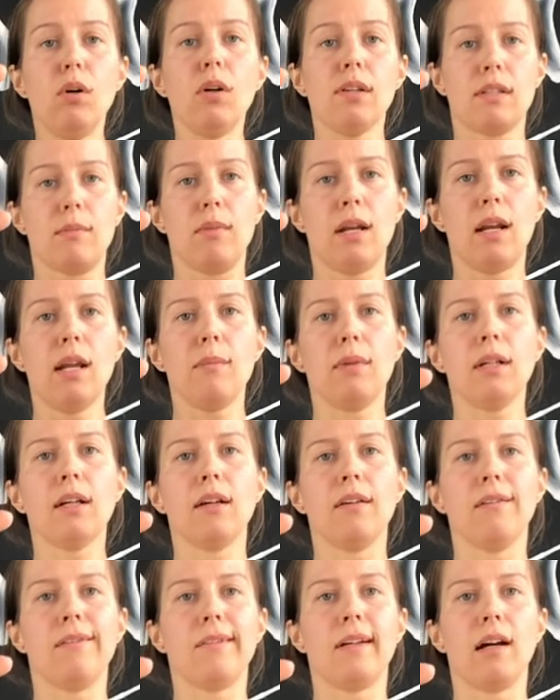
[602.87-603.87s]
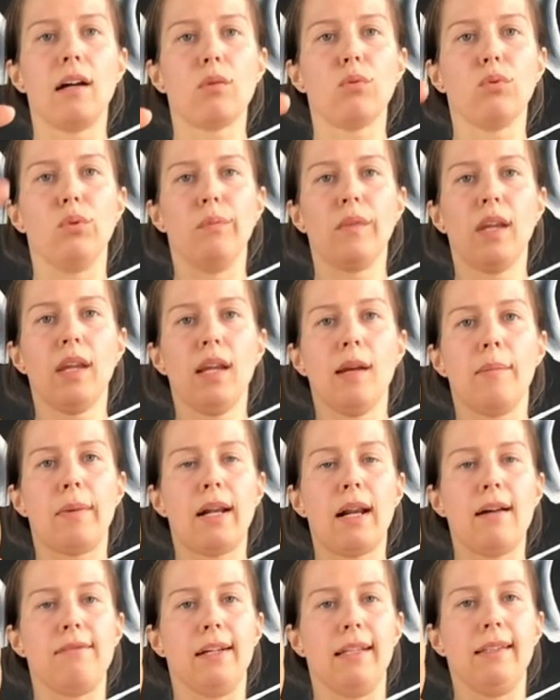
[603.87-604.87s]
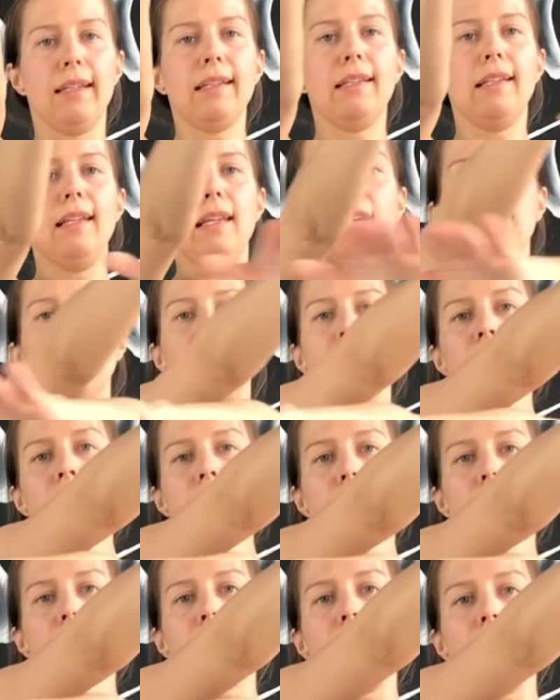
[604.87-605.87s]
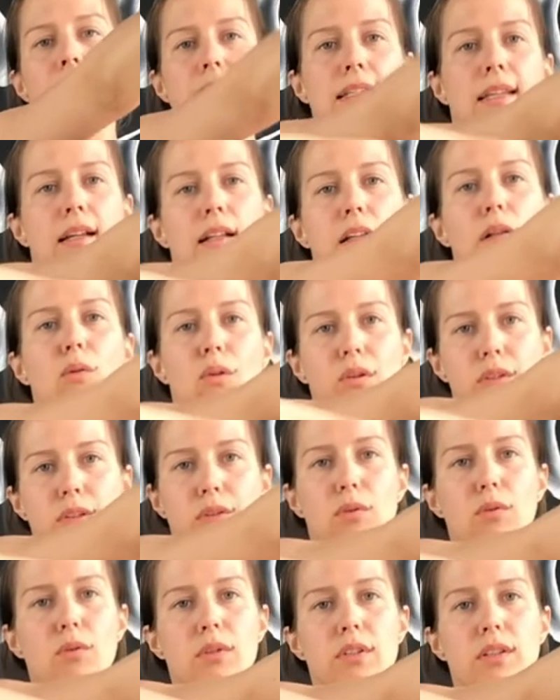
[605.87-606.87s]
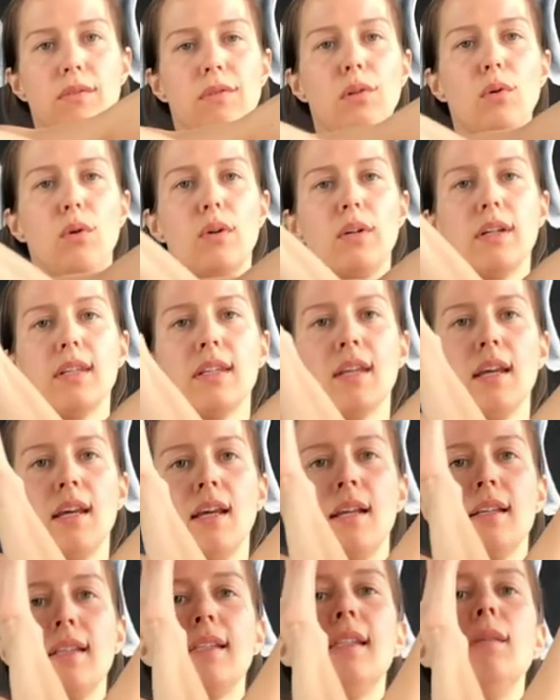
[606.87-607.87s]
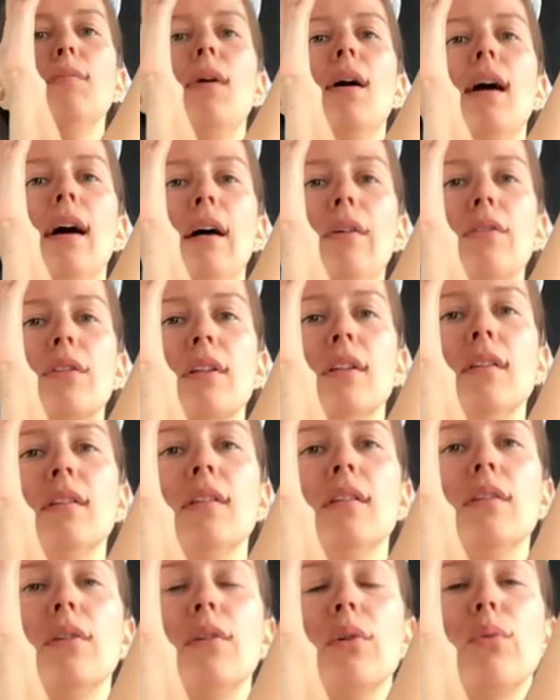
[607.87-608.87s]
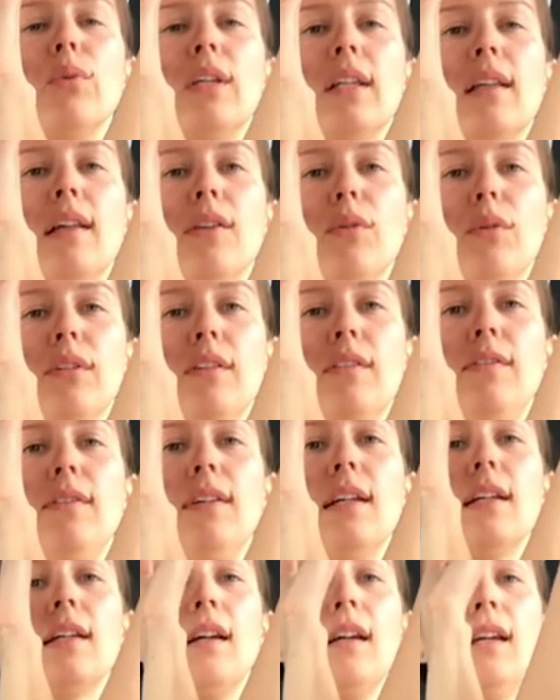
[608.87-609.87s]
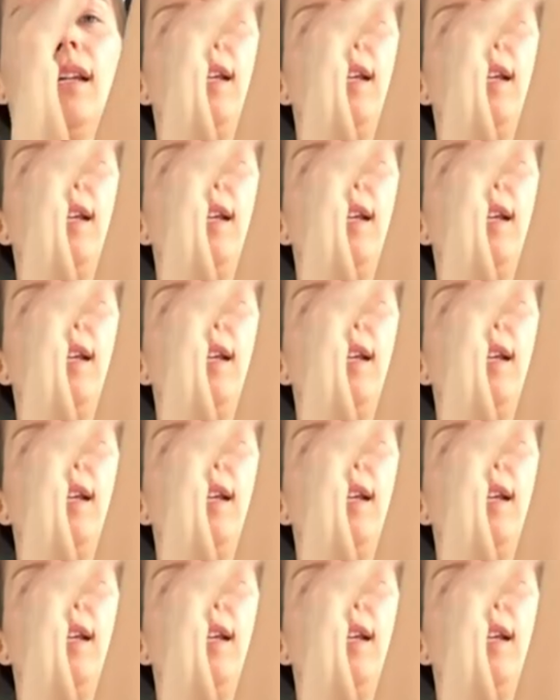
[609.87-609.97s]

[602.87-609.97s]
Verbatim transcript: собираем их в горуду. Правая над левой, скрестно, локоть уходит в локоть, сгибаются, руки ладони вверх,